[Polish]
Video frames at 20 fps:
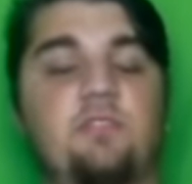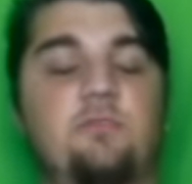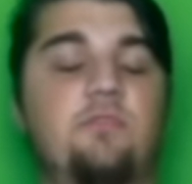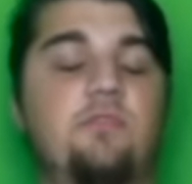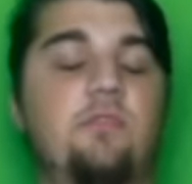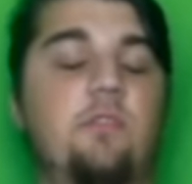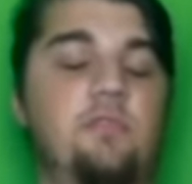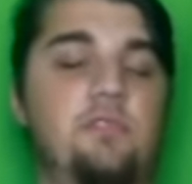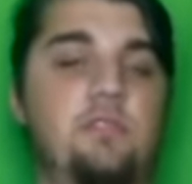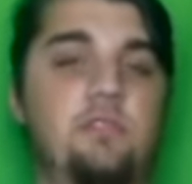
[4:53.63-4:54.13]

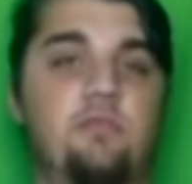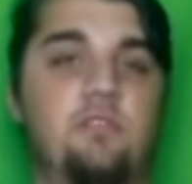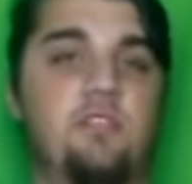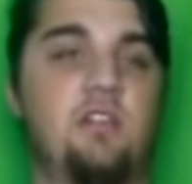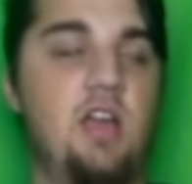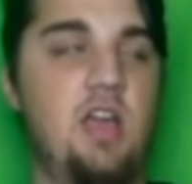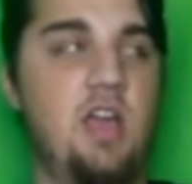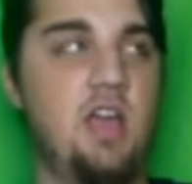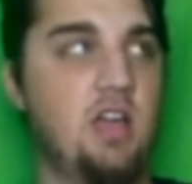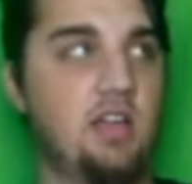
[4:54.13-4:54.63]
mu uciął
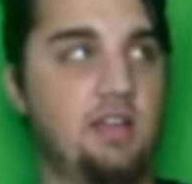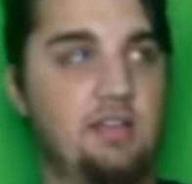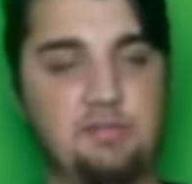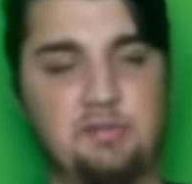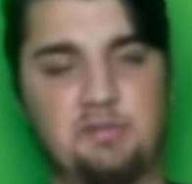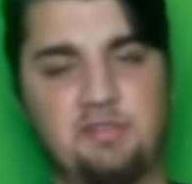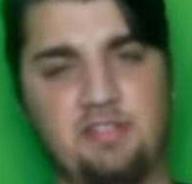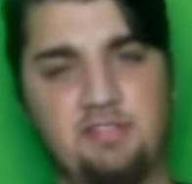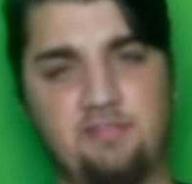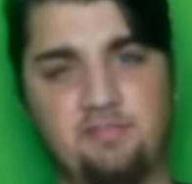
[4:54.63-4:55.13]

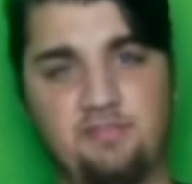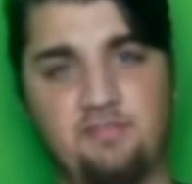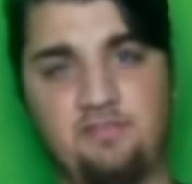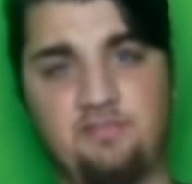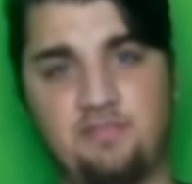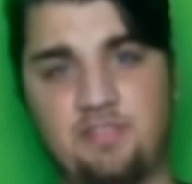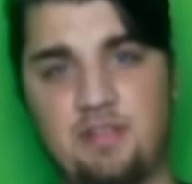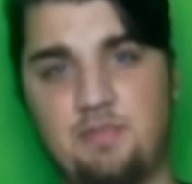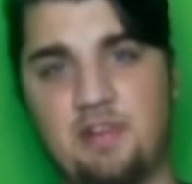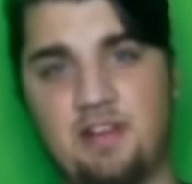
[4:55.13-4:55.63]
kurde,
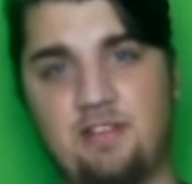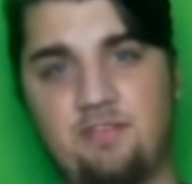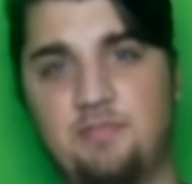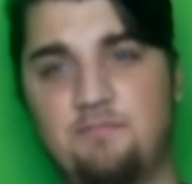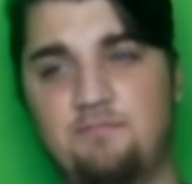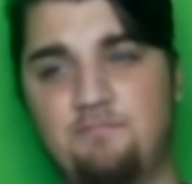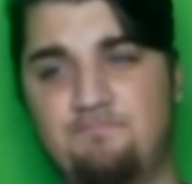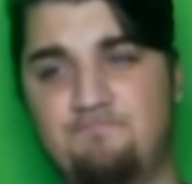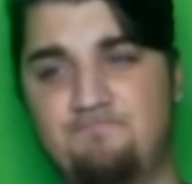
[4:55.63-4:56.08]
naprawdę,